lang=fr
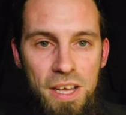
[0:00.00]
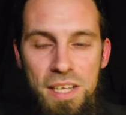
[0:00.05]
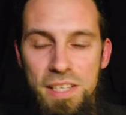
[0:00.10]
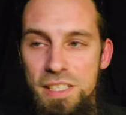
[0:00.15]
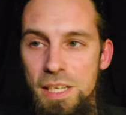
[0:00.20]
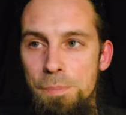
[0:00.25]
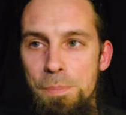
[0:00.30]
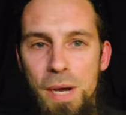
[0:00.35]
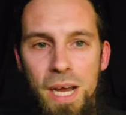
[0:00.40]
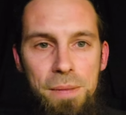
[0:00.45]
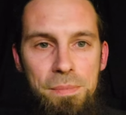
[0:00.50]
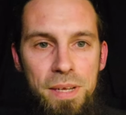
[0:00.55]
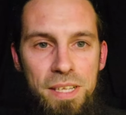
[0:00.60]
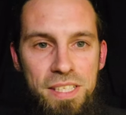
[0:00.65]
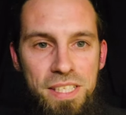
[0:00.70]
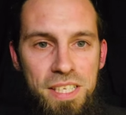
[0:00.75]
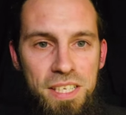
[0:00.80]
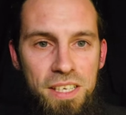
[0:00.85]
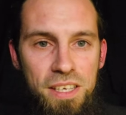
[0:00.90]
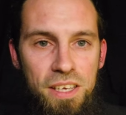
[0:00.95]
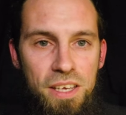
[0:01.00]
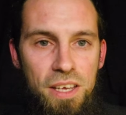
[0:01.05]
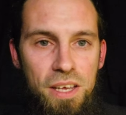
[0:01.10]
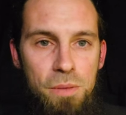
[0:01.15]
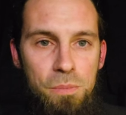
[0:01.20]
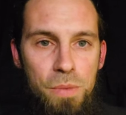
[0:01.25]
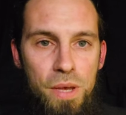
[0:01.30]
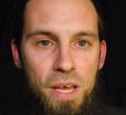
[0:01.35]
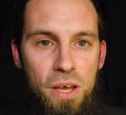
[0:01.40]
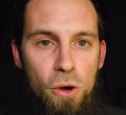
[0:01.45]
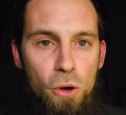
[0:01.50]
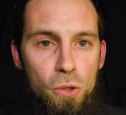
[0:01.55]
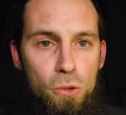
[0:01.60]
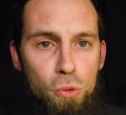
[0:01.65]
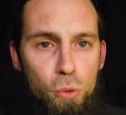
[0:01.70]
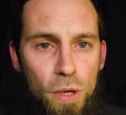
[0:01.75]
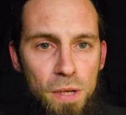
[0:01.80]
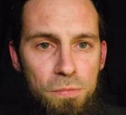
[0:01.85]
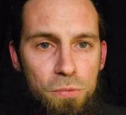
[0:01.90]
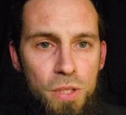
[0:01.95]
Ça paraît basique, mais
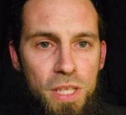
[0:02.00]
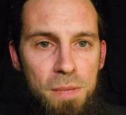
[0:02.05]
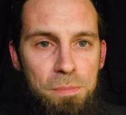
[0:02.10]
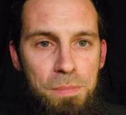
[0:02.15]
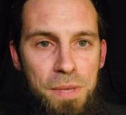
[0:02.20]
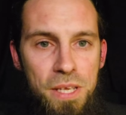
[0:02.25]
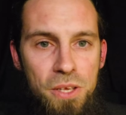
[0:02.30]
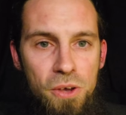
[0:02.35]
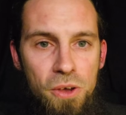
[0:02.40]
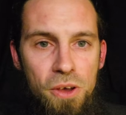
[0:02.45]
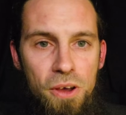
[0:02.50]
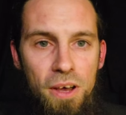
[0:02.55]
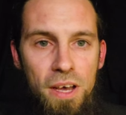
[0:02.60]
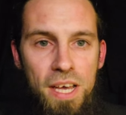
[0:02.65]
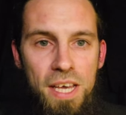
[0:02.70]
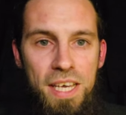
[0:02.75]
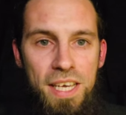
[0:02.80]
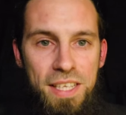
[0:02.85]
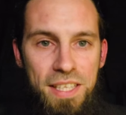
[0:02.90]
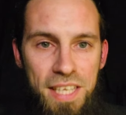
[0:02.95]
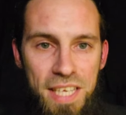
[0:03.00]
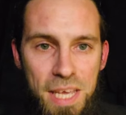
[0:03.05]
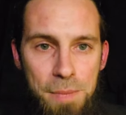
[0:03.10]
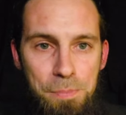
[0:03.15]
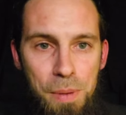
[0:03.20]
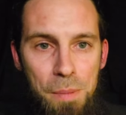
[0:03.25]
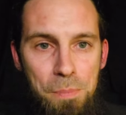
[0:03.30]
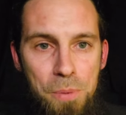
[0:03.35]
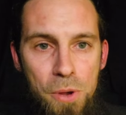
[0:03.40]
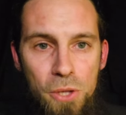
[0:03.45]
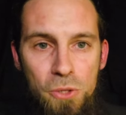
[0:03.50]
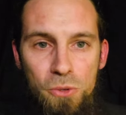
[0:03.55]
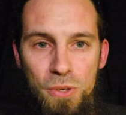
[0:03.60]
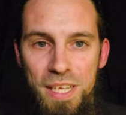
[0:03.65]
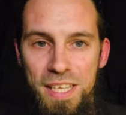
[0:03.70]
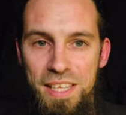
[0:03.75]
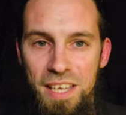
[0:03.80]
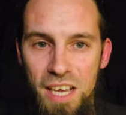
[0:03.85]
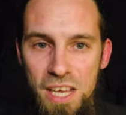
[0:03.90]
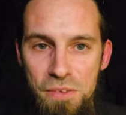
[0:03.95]
entourez-vous des meilleurs et n'ayez pas peur de
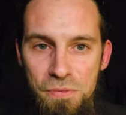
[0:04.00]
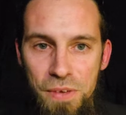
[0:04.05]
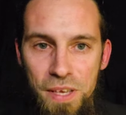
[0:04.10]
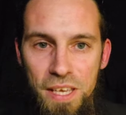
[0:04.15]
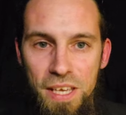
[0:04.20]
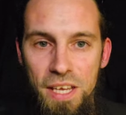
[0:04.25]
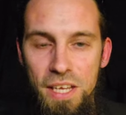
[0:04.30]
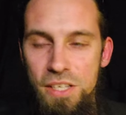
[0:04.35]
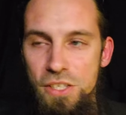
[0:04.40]
les driver.